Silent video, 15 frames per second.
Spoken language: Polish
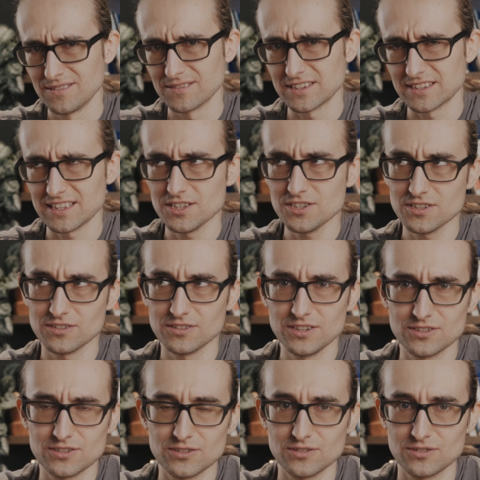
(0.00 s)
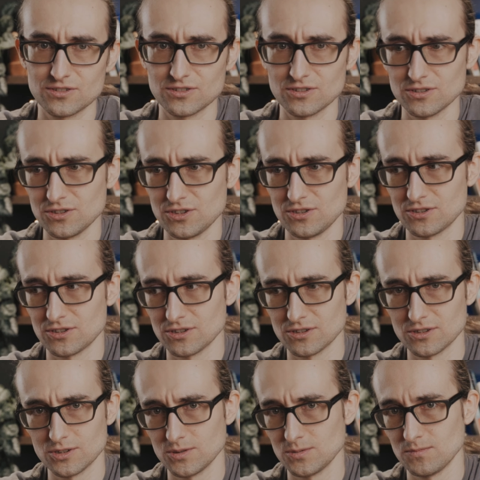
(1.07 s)
W zasadzie jest to coś,
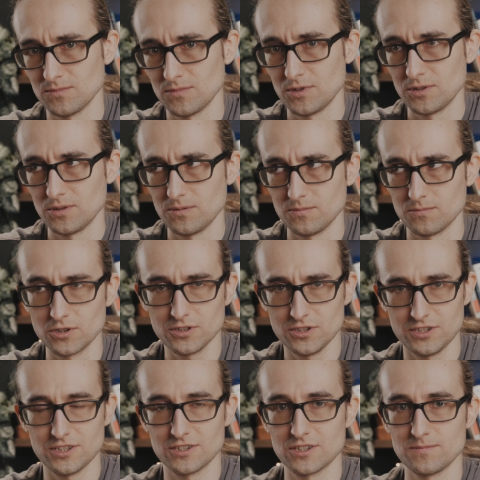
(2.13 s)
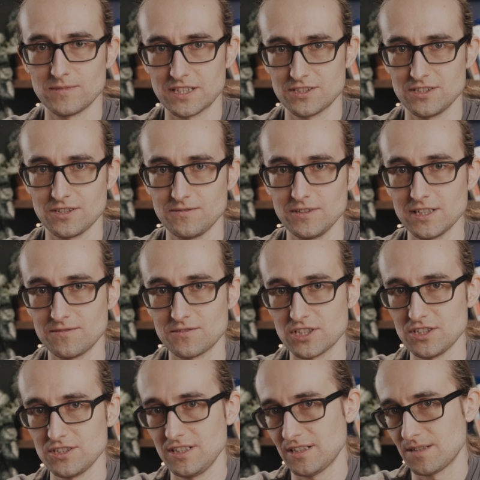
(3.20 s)
co mogliście zobaczyć chwilę
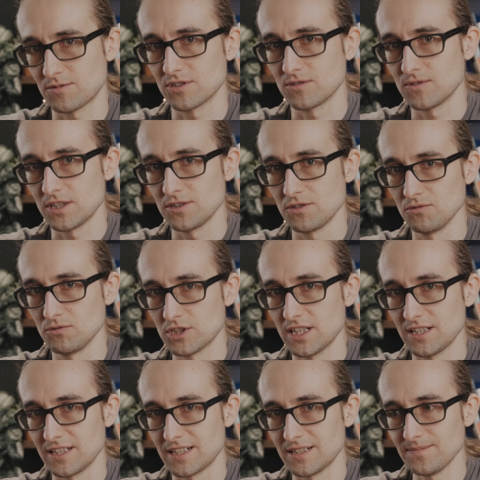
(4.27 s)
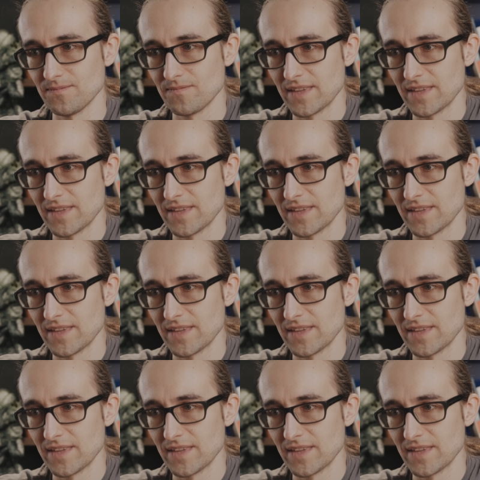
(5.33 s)
wcześniej na przykładzie uczenia,